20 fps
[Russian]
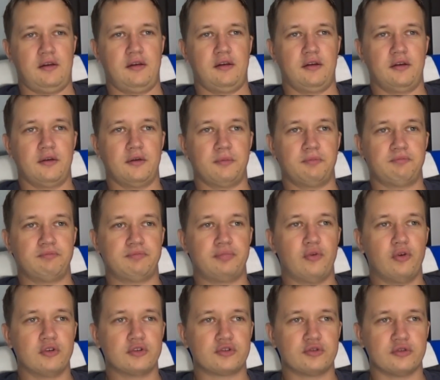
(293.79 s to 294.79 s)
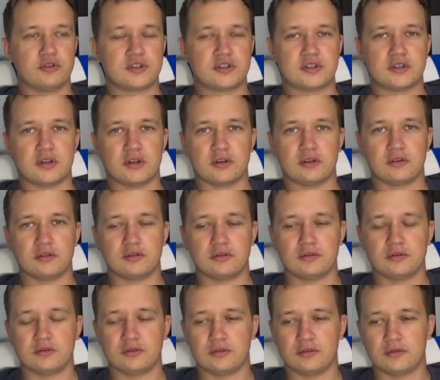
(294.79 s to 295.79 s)
Э, пользуется
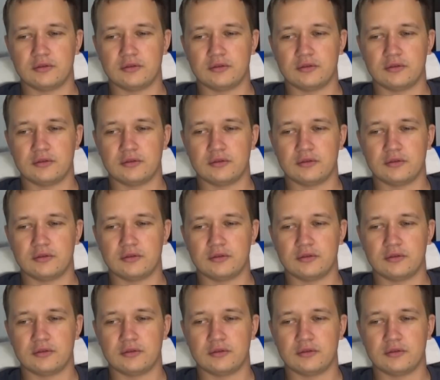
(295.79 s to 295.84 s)
э,